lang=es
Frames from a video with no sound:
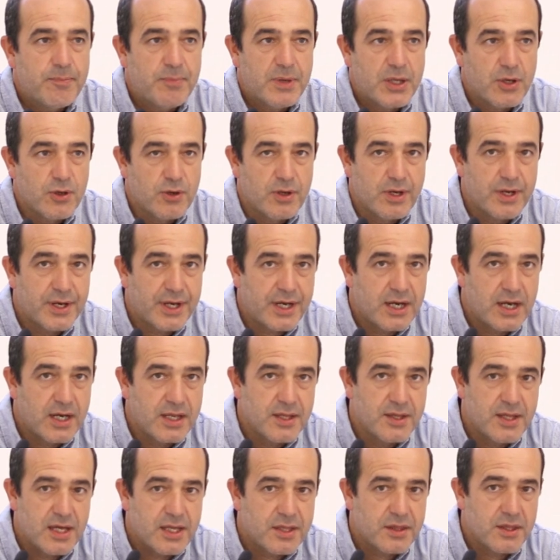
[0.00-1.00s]
pero en
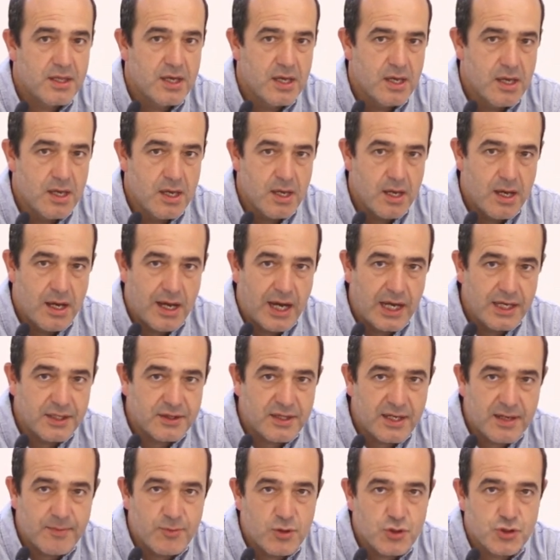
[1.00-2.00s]
realidad hay
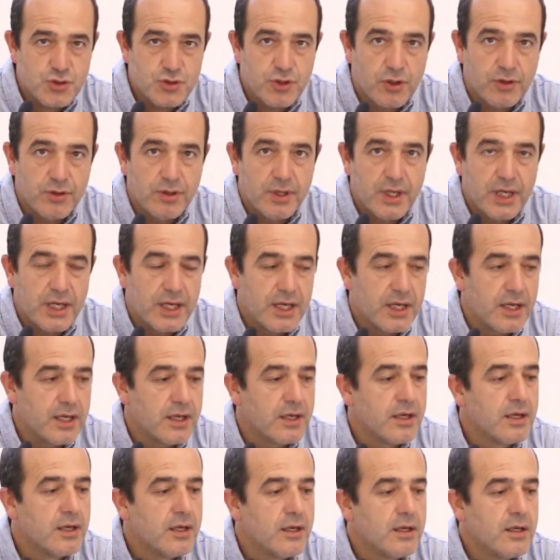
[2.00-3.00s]
tramos donde,